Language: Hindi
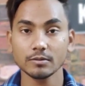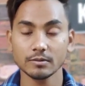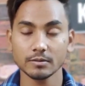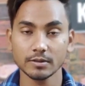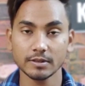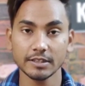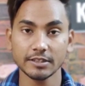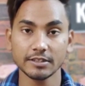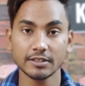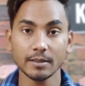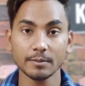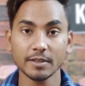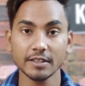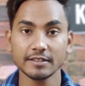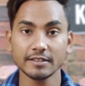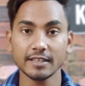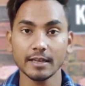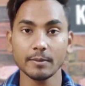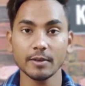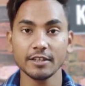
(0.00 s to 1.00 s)
सिस्टम
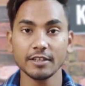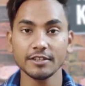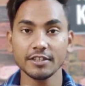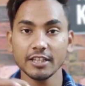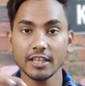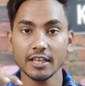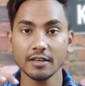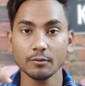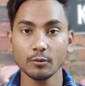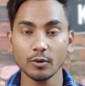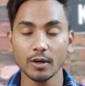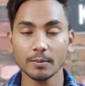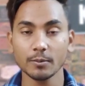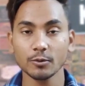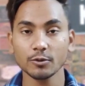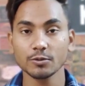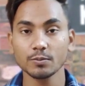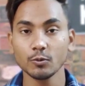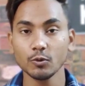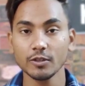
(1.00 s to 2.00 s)
की स्टेबिलिटी है वो
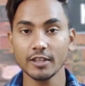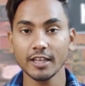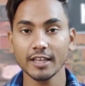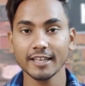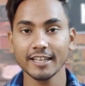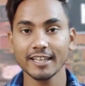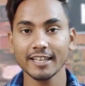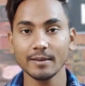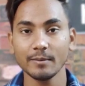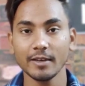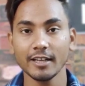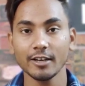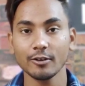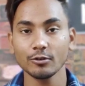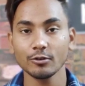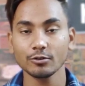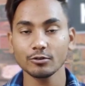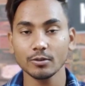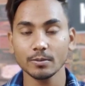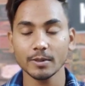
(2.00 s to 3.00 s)
आपको स्मूथ देखने के लिए मिलेगा
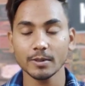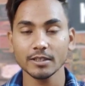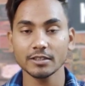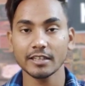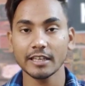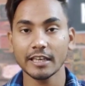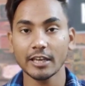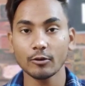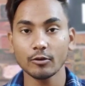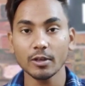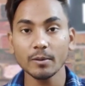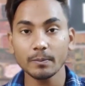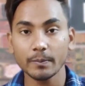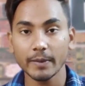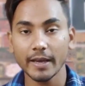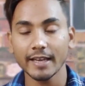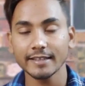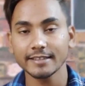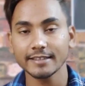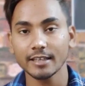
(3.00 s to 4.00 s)
और जो आपका सिक्योरिटी
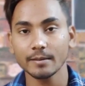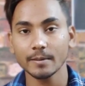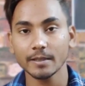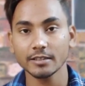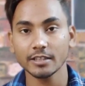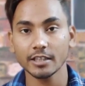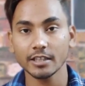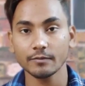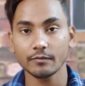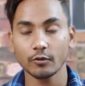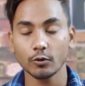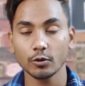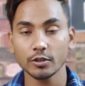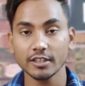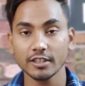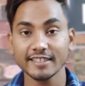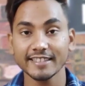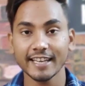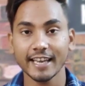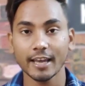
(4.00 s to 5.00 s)
पैच है आपका
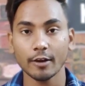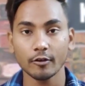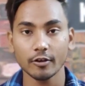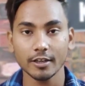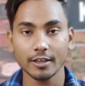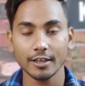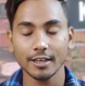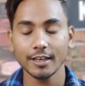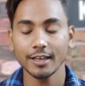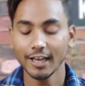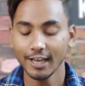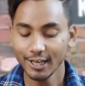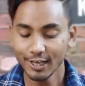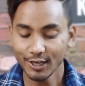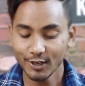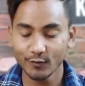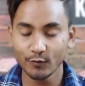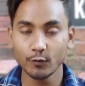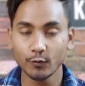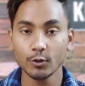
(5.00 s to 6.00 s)
फ़ोन की सिक्योरिटी है
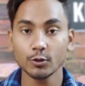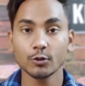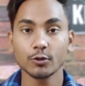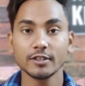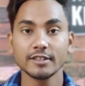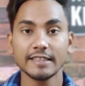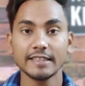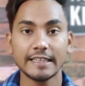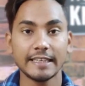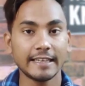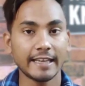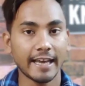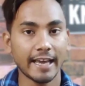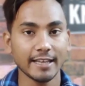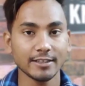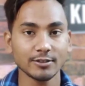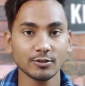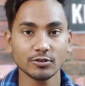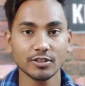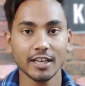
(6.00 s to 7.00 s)
वो थोड़ी सी
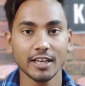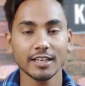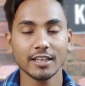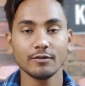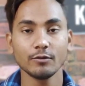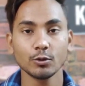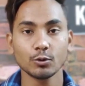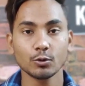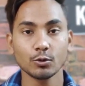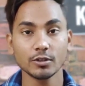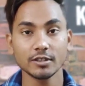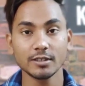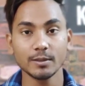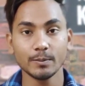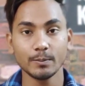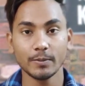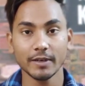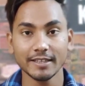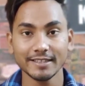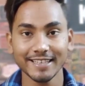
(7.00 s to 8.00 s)
इन्हेंस हो जाएगी वो थोड़ी
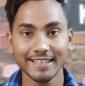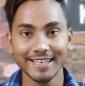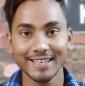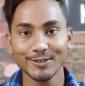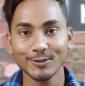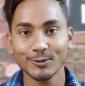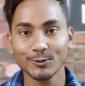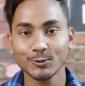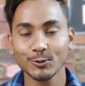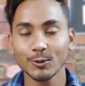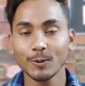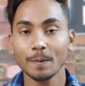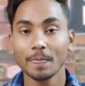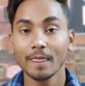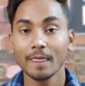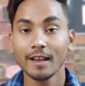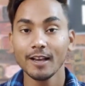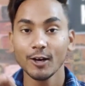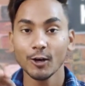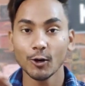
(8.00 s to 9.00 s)
सी बढ़ जाएगी दोस्तों
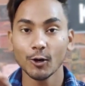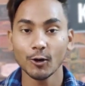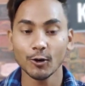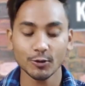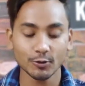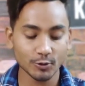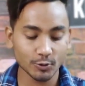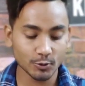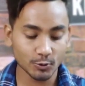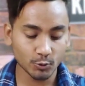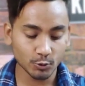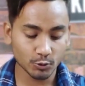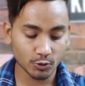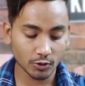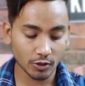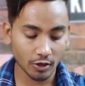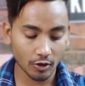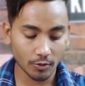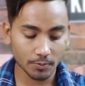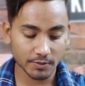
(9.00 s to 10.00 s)
और जो
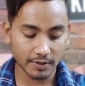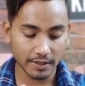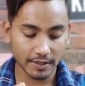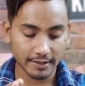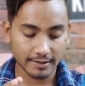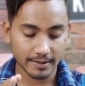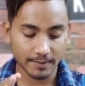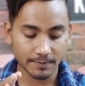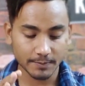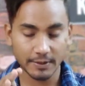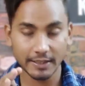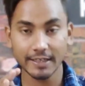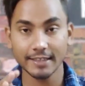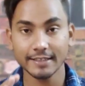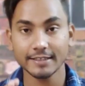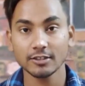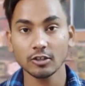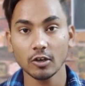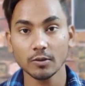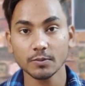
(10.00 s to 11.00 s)
दूसरा ऑप्शन है सबसे
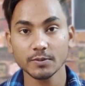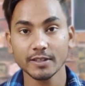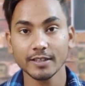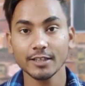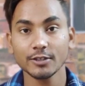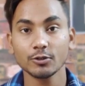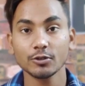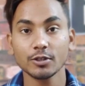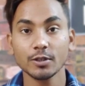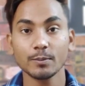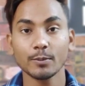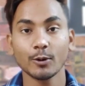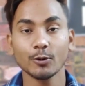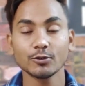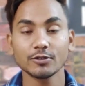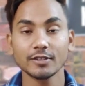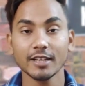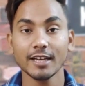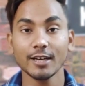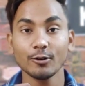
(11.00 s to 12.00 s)
अच्छा ऑप्शन है जो कि
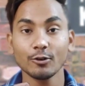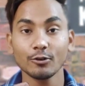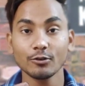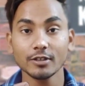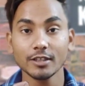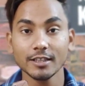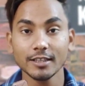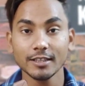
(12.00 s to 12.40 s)
बहुत सारे लोग